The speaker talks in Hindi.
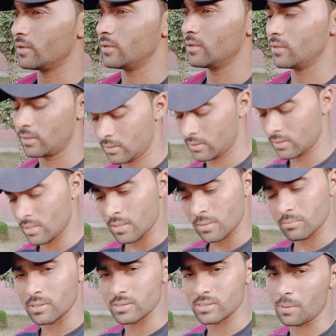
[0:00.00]
बस आपके लिए
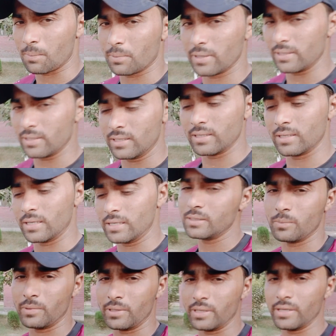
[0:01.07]
यही मेरी एक अपील
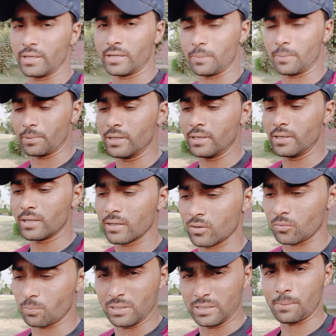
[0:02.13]
है तो प्लीज़ आप ऐसा
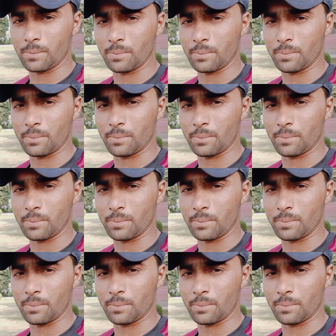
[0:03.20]
कर दें